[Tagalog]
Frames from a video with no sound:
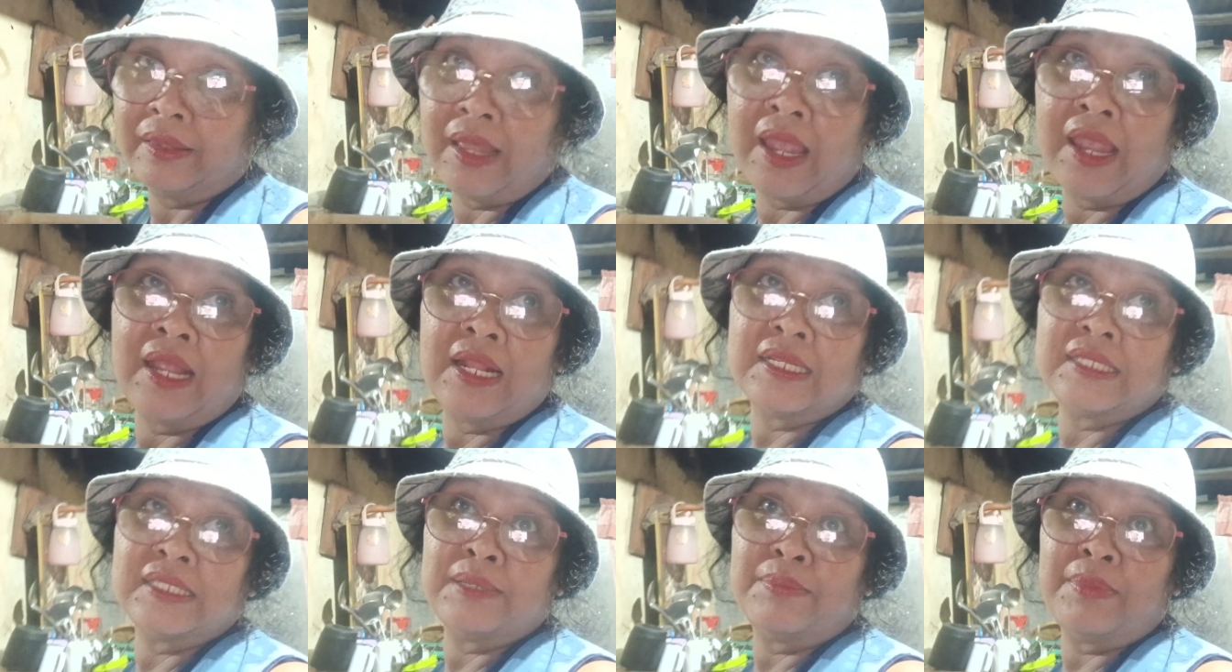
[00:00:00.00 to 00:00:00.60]

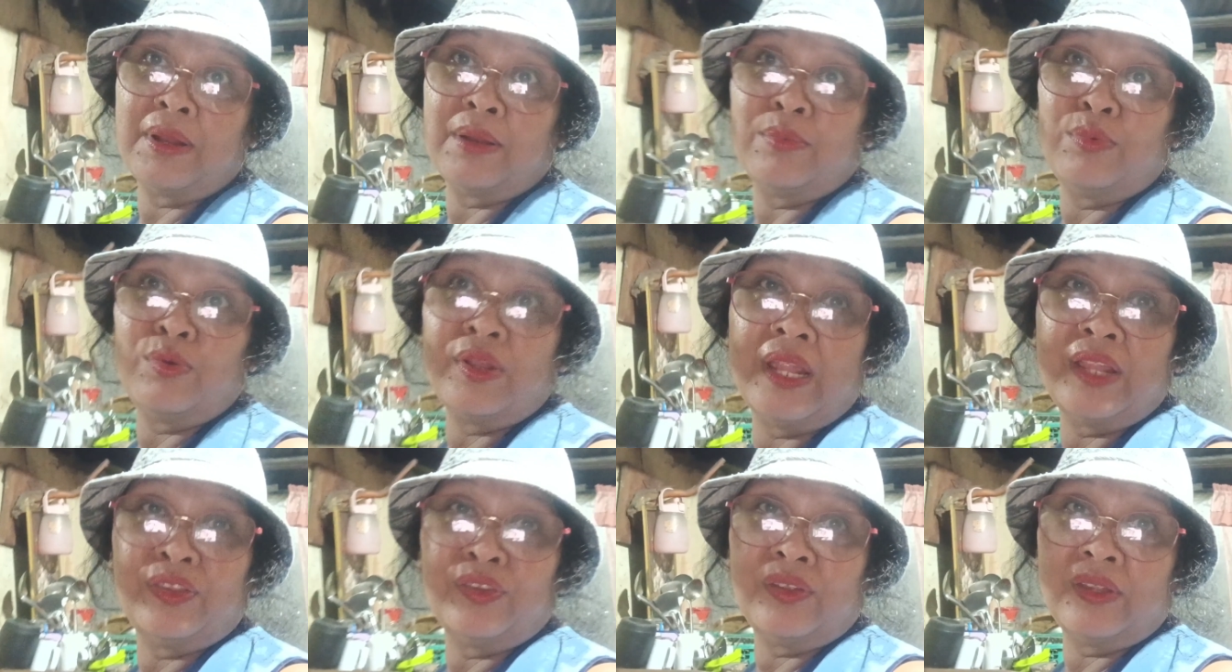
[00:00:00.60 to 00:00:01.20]
Dahil si
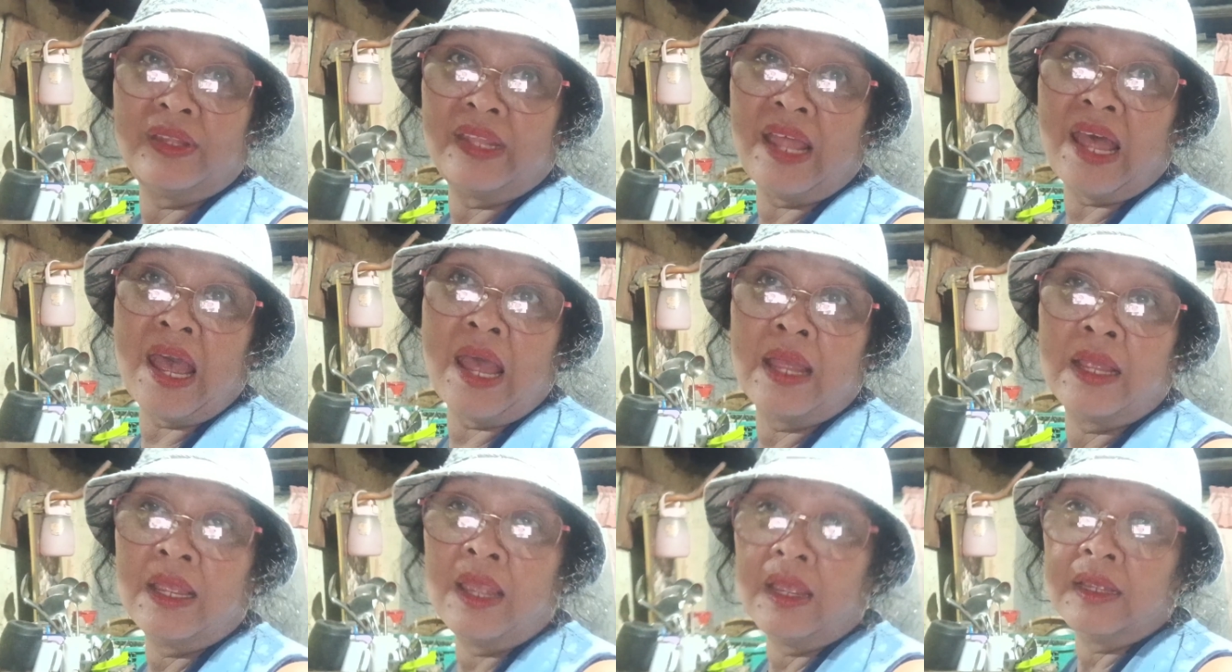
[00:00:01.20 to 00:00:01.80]
Balbon andun na.
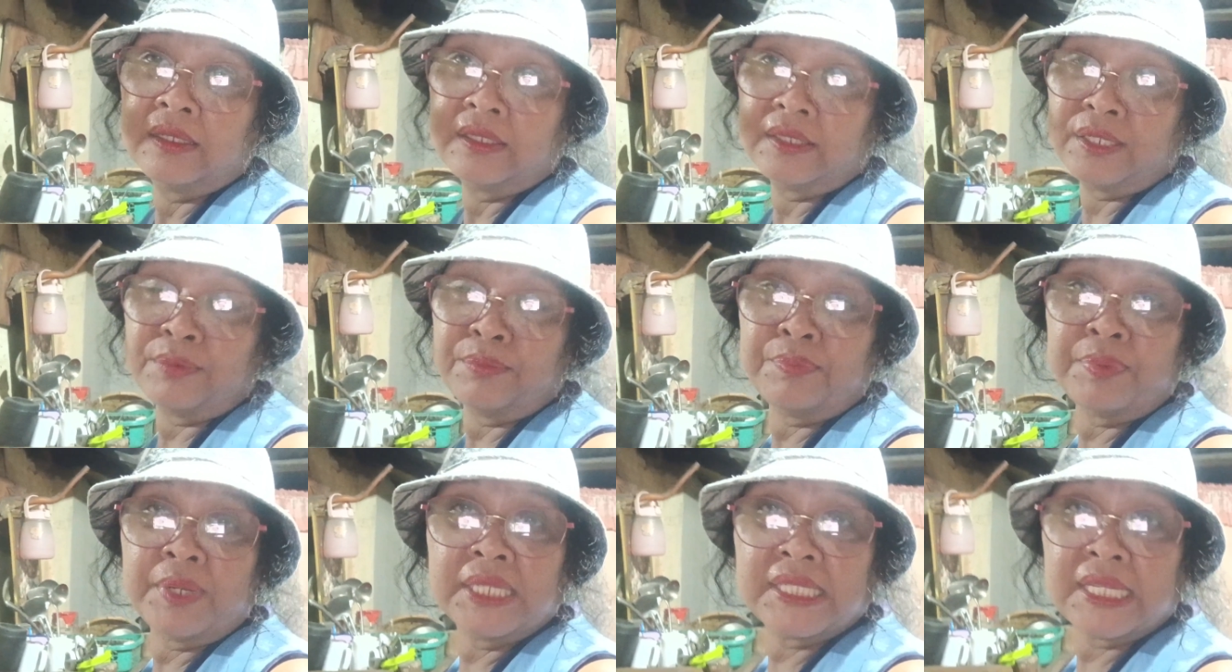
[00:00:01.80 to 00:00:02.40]

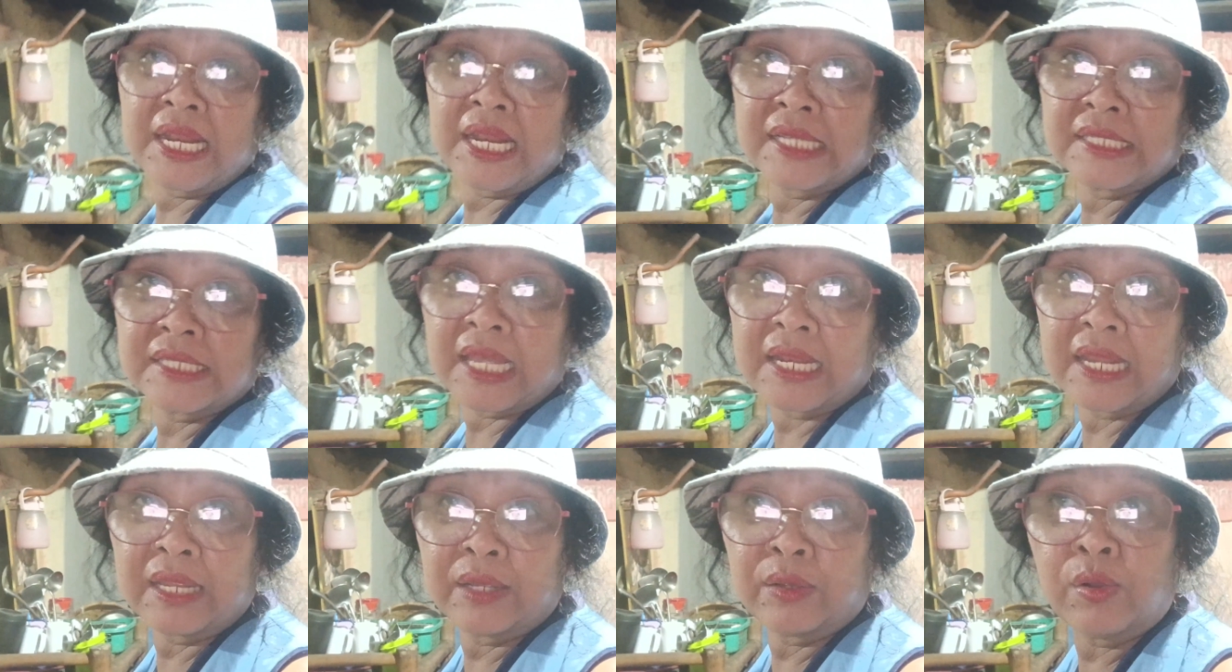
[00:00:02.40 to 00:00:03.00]
Siyempre,
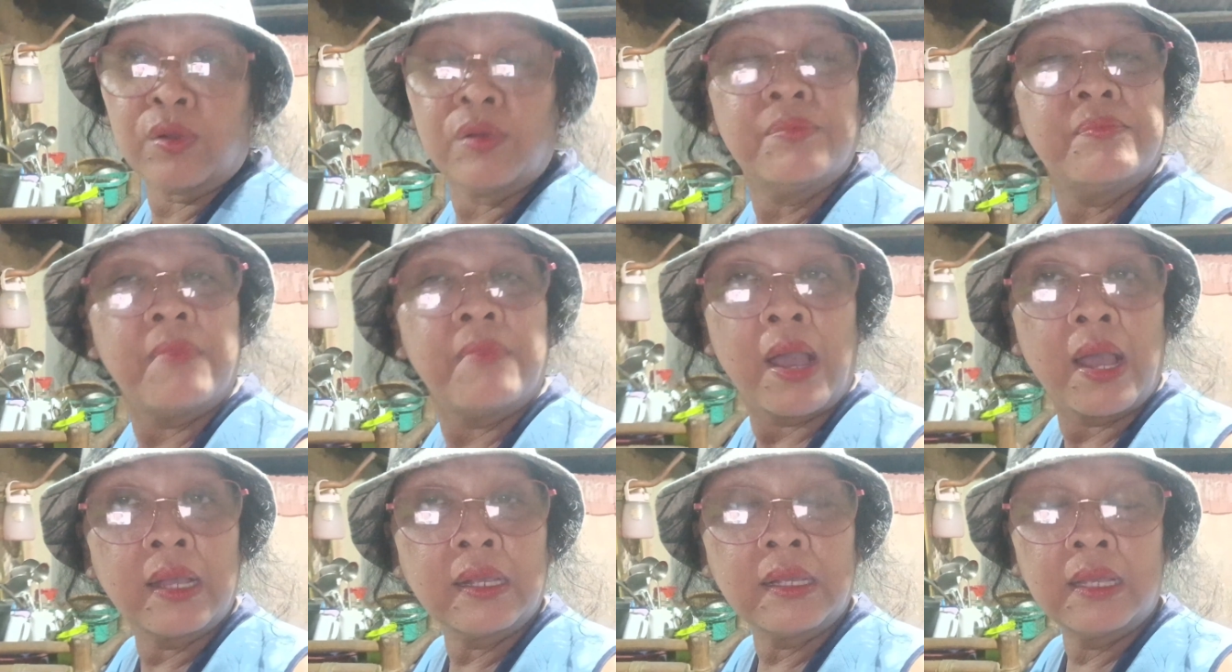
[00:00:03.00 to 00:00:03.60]
sinasanay kong
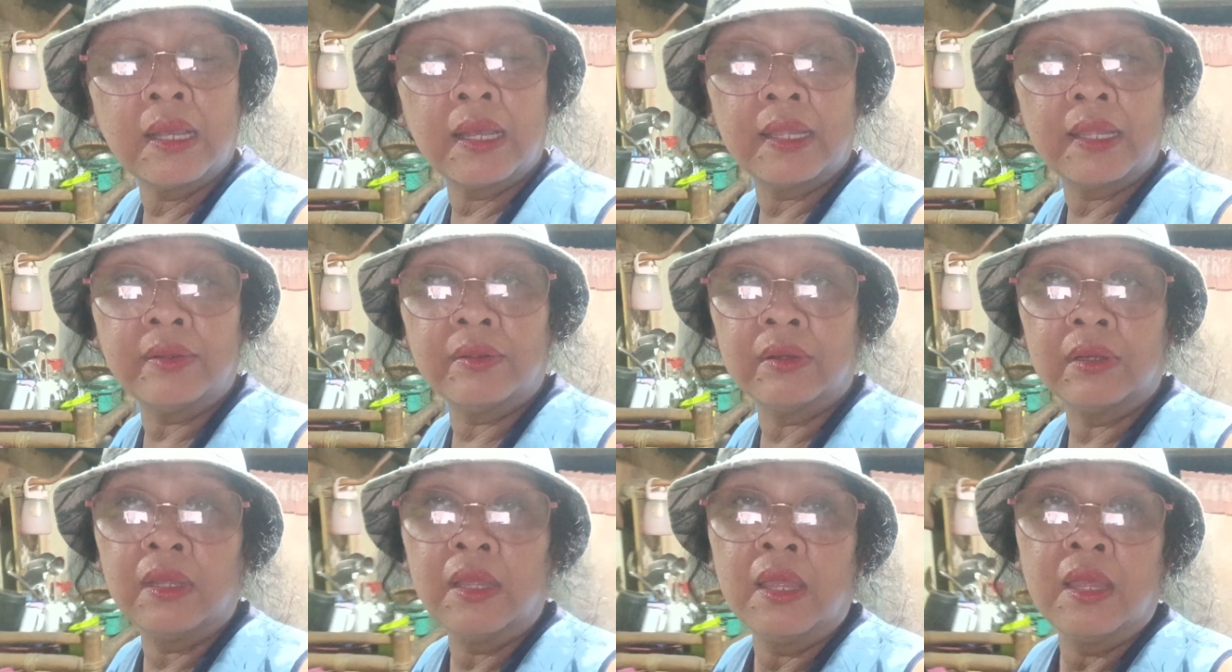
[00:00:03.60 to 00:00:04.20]
mag,
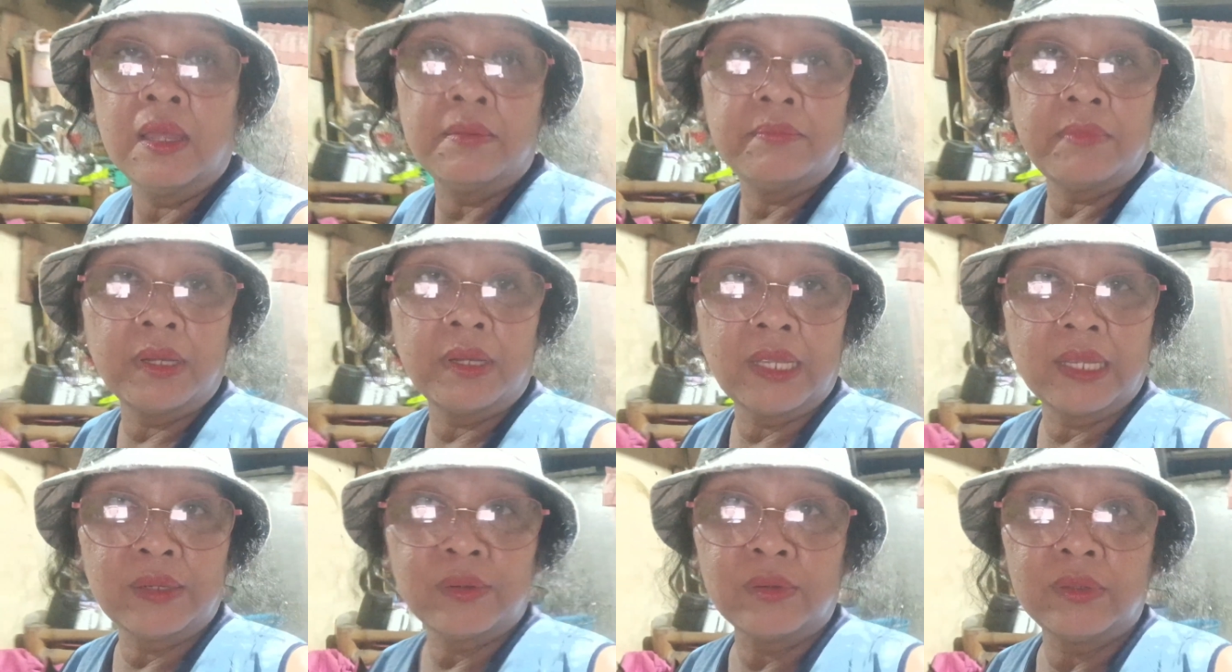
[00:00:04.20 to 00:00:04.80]
ano,
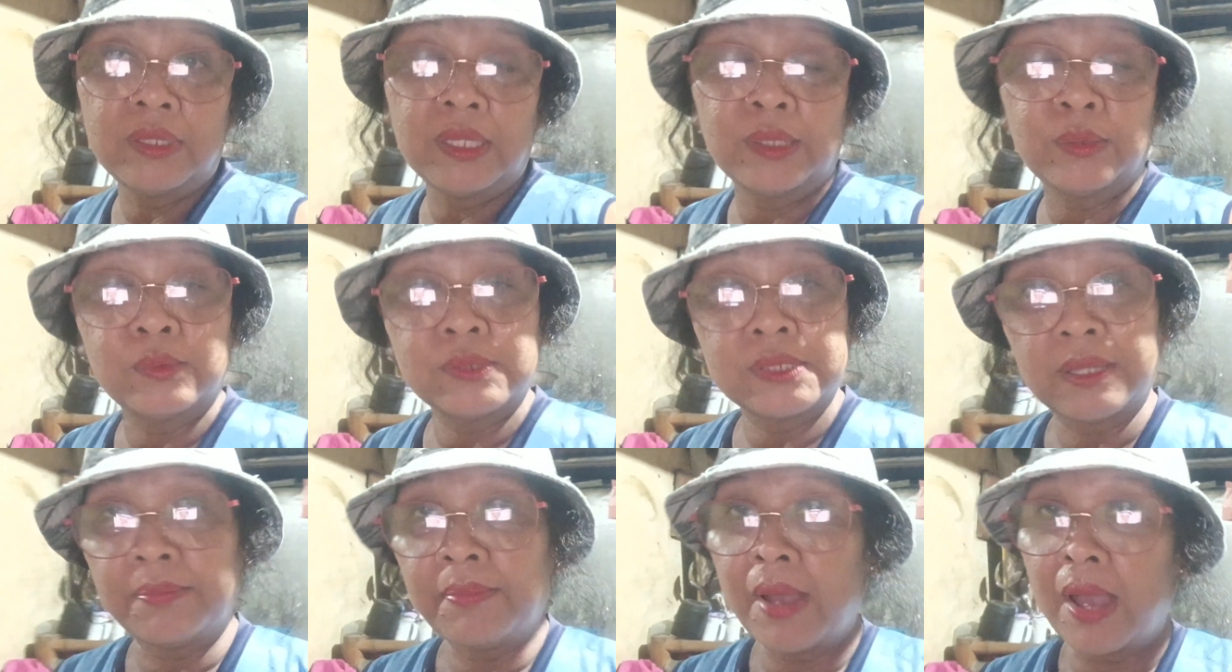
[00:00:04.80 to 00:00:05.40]
mag-intro
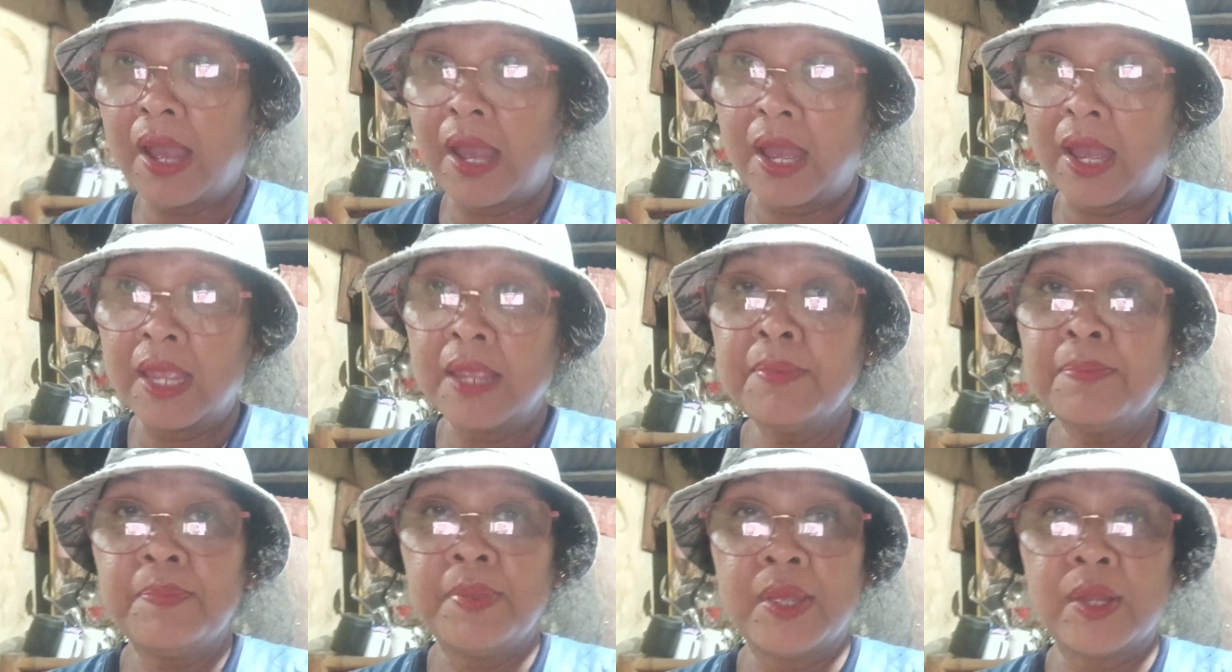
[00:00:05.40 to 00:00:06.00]
dito sa bahay.